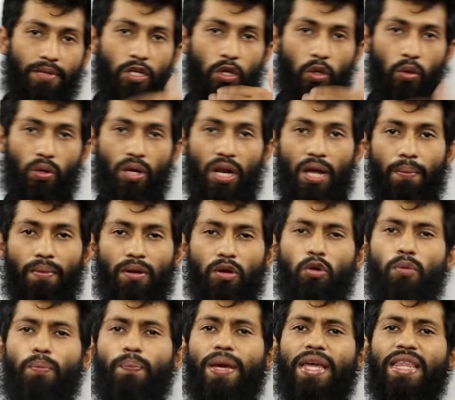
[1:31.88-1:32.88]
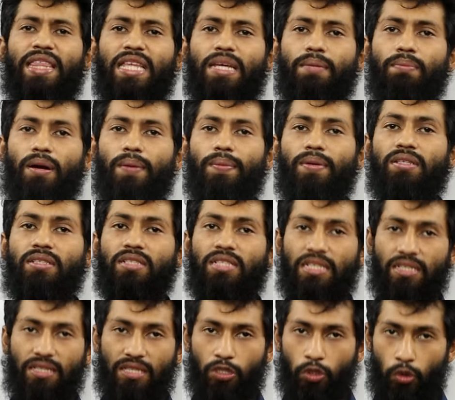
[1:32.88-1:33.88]
ভিডিওগুলো আমরা খুব বেসিকভাবে
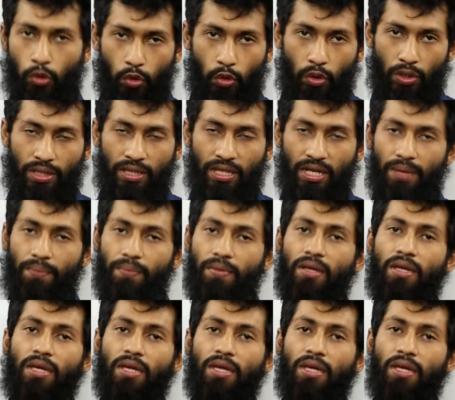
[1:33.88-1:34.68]
শিখতে শুরু করেছিলাম